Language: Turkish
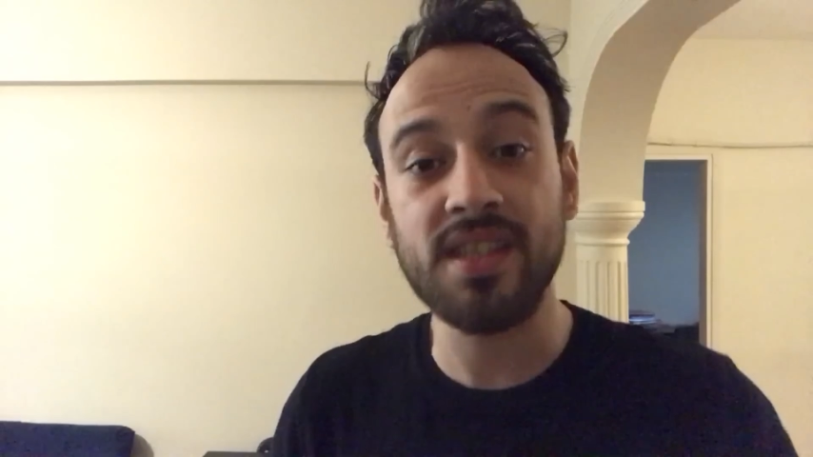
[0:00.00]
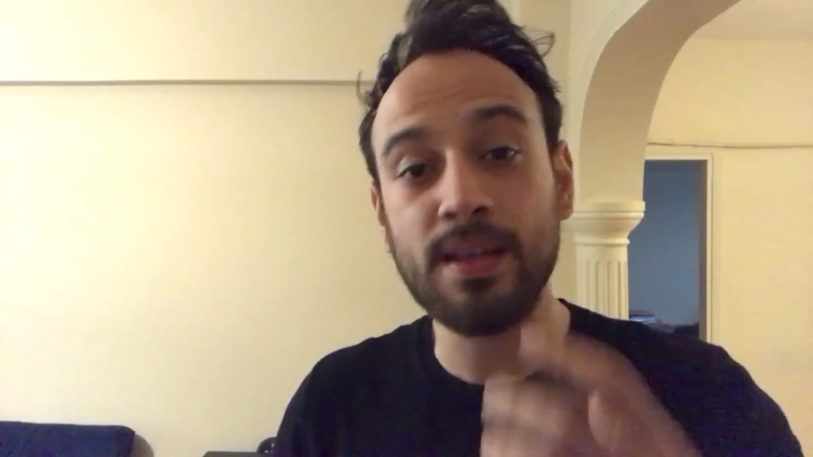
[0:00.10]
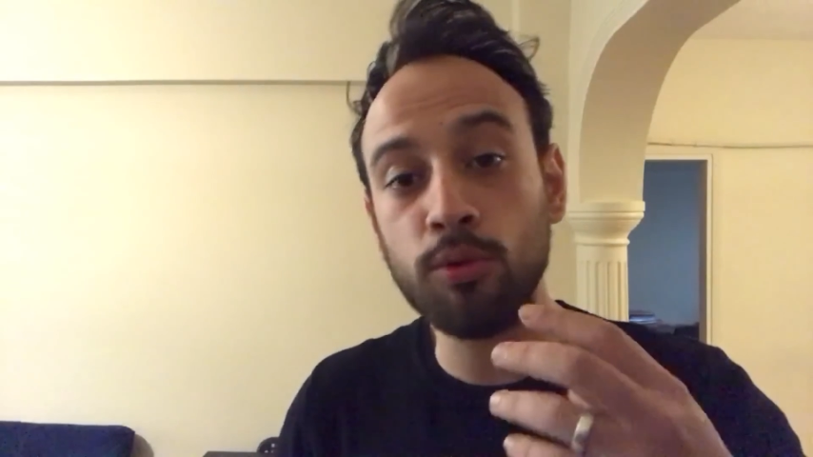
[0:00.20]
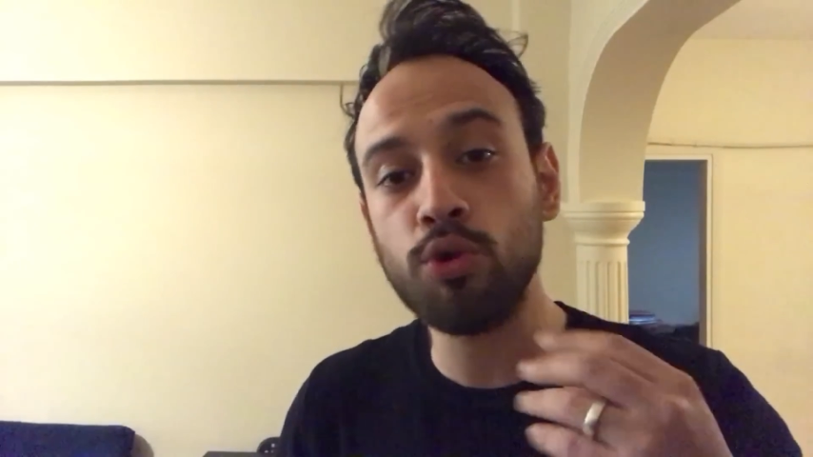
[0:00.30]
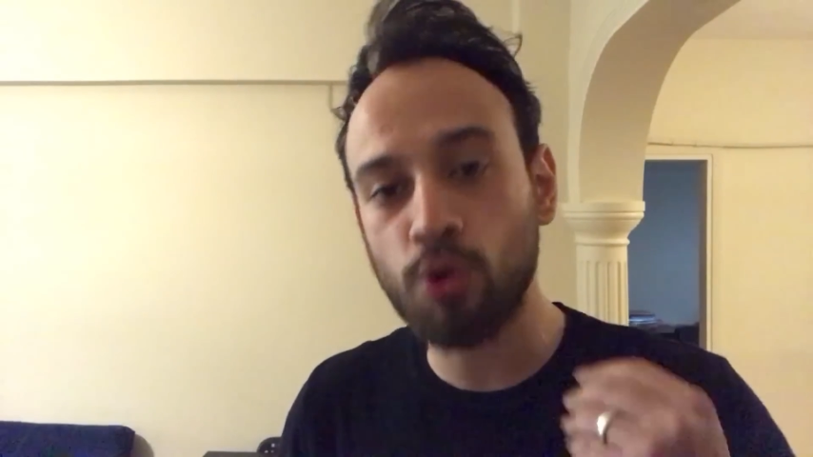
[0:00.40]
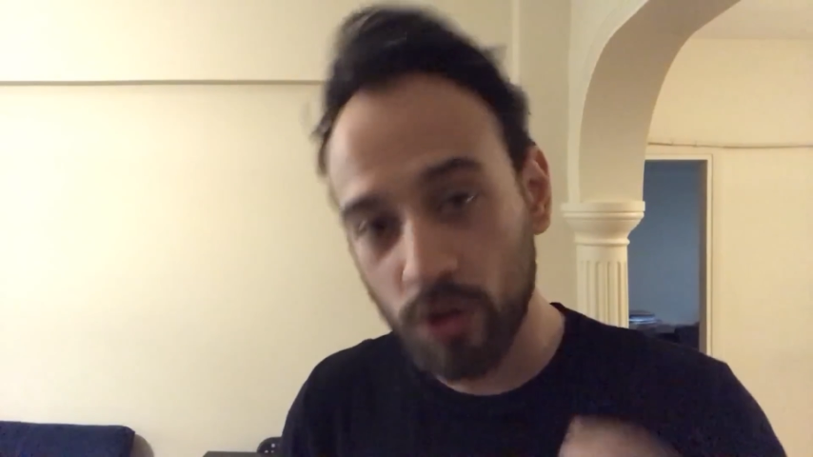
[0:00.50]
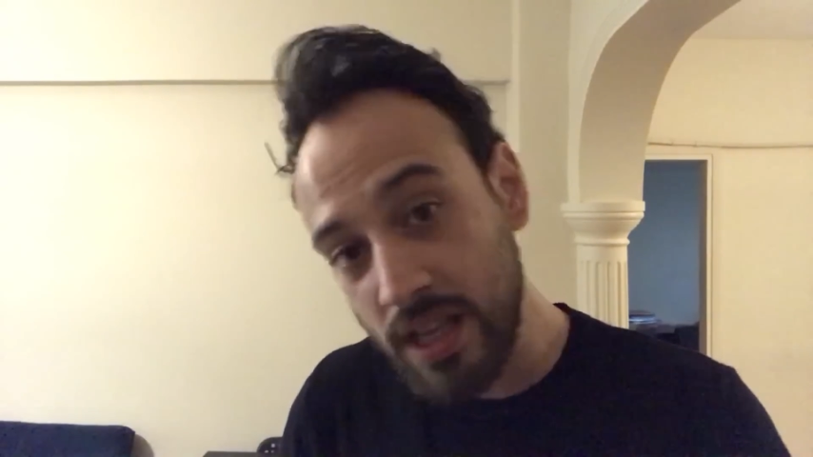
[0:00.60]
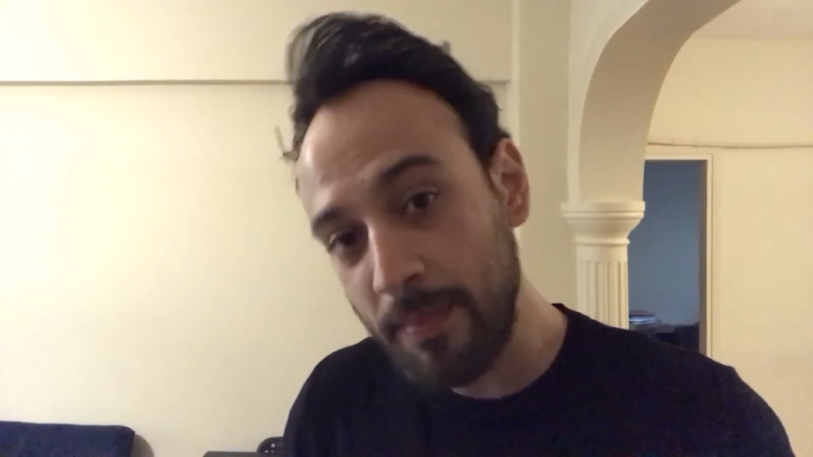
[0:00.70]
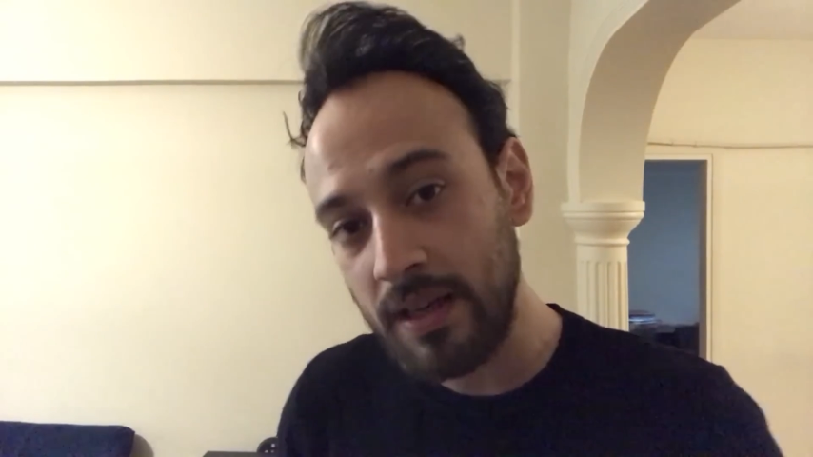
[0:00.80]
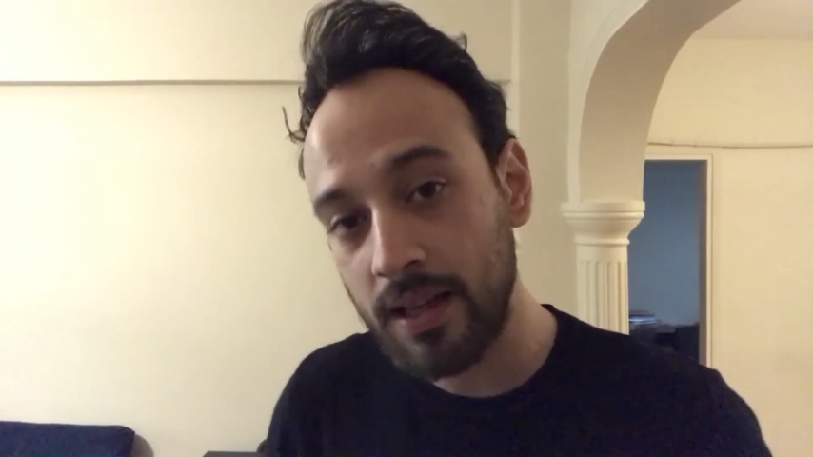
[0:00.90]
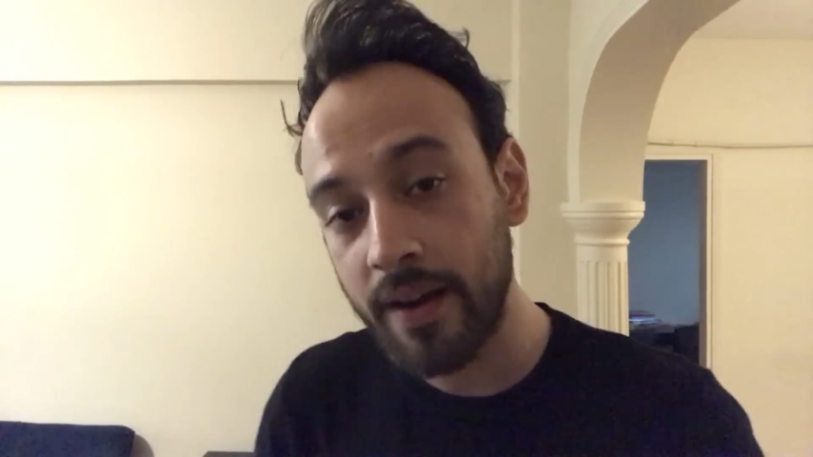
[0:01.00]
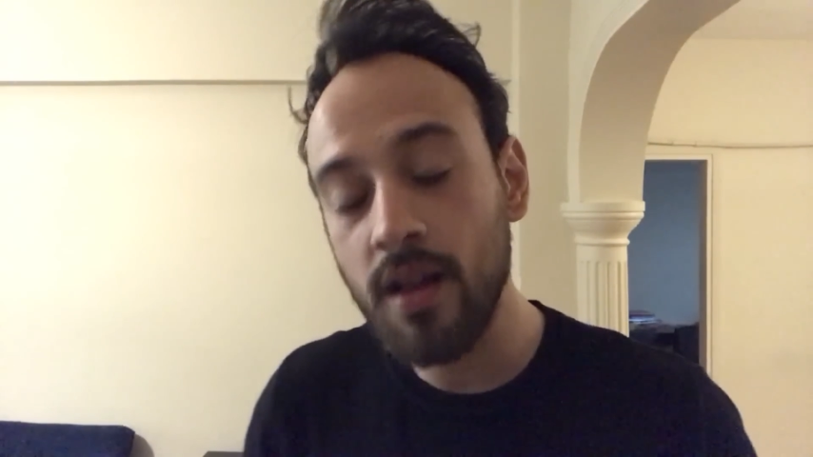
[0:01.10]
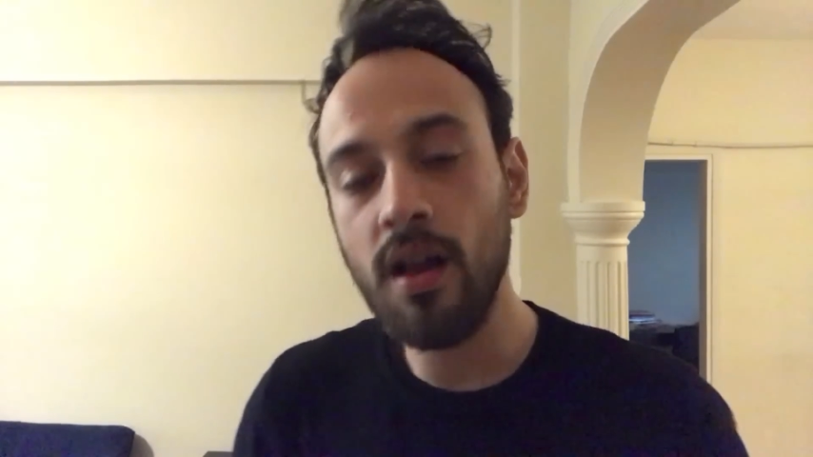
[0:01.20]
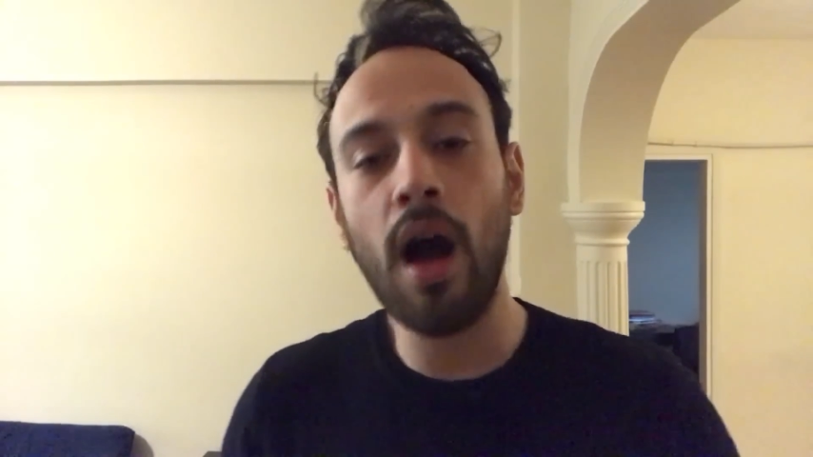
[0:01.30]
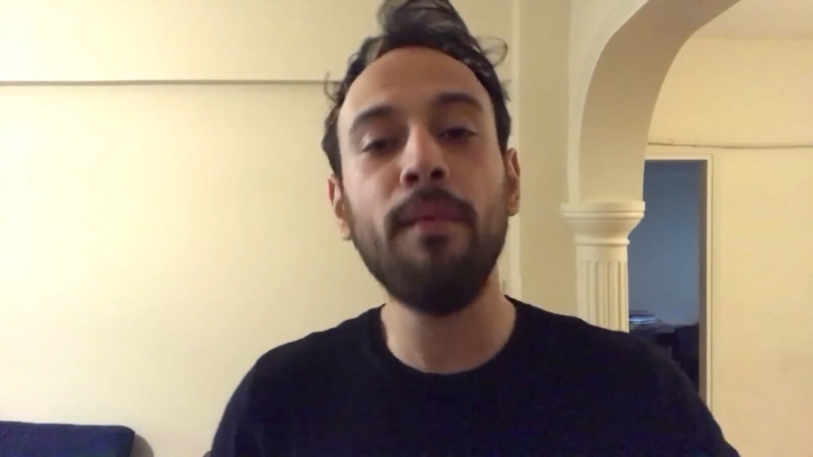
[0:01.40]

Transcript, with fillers: Size bunu söyleyebilirler